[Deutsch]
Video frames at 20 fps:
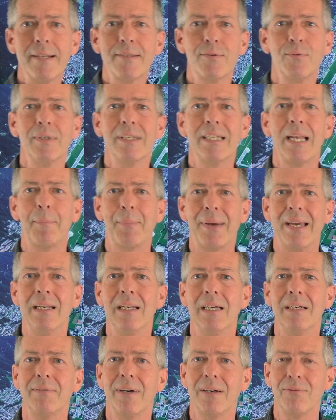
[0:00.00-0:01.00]
also der
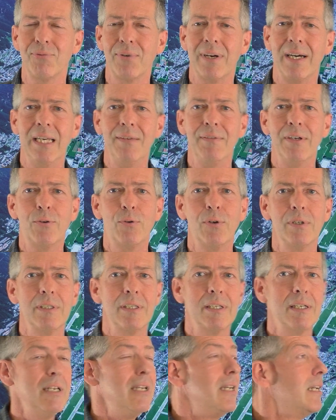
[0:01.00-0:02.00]
Brenner war frei, wir
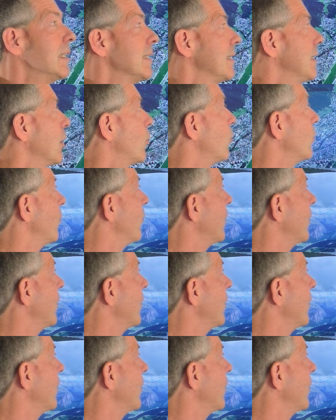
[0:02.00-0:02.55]
konnten sehr gut